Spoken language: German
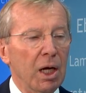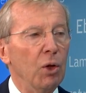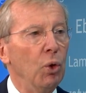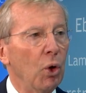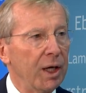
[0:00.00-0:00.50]

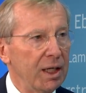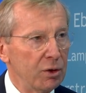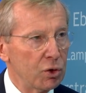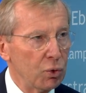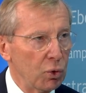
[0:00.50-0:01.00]
Neu
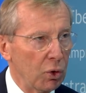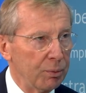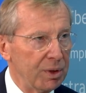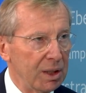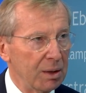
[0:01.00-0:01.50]
hinzu
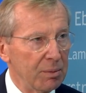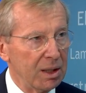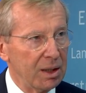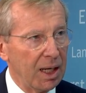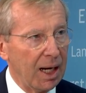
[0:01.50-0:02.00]
kommt die
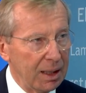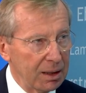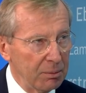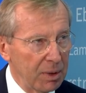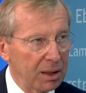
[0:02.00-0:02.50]
Gemeinde
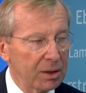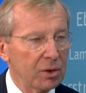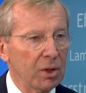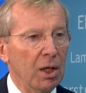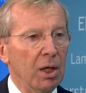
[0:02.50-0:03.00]
Altenmarkt